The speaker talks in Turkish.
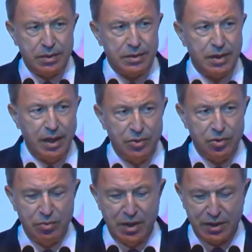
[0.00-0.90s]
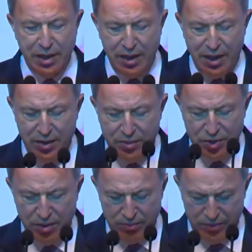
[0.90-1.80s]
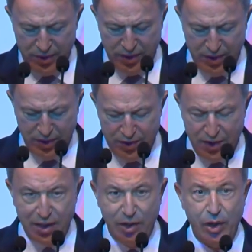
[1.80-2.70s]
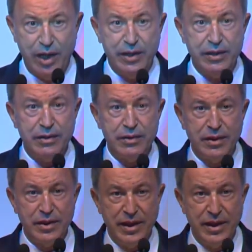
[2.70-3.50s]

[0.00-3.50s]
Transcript: Sayın Cumhurbaşkan Yardımcım, e, Sierra Leone'nin e,